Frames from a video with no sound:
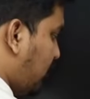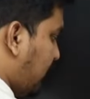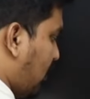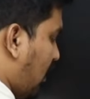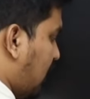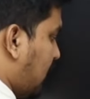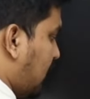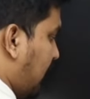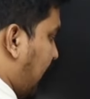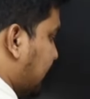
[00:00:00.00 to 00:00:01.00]
డు వీ కాల్
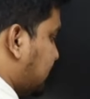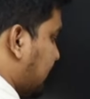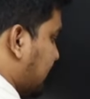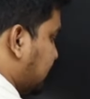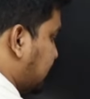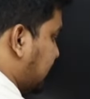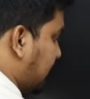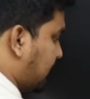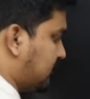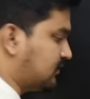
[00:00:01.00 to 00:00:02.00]
యాజ్ అ
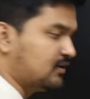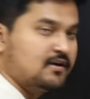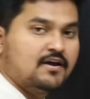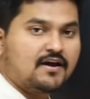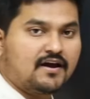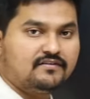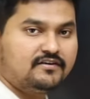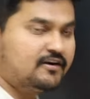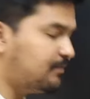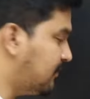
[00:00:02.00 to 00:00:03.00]
కన్సీడెడ్ పర్సన్
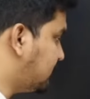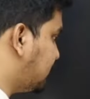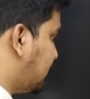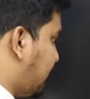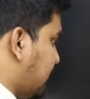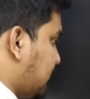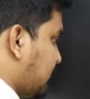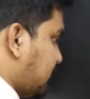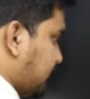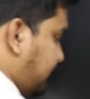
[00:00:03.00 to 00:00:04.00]
కన్సీడెడ్ పర్సన్స్ అ
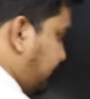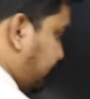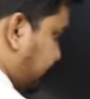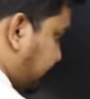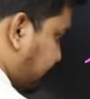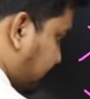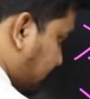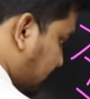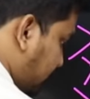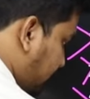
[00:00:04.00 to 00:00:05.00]
పర్సన్స్
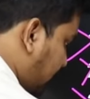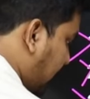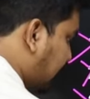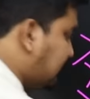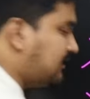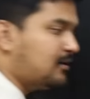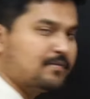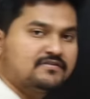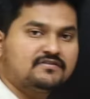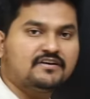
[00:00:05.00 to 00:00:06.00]
కన్సీటెడ్
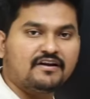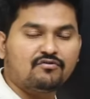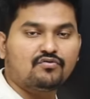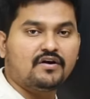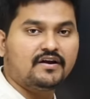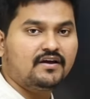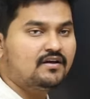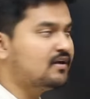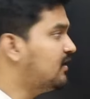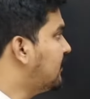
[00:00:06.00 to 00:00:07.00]
పర్సన్స్ అంటే ఎవరు అంటే
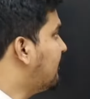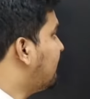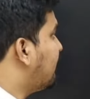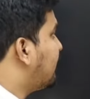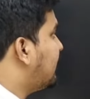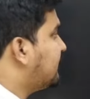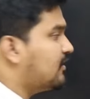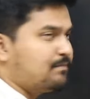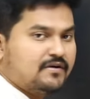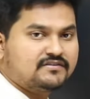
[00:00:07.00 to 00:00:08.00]

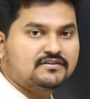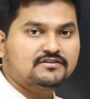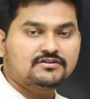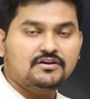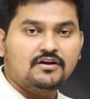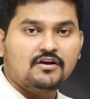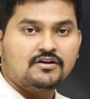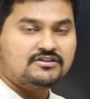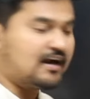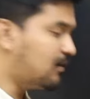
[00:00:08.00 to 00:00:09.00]
ఎవరైతే పర్సన్స్
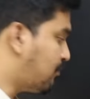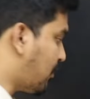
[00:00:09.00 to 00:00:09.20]
చాలా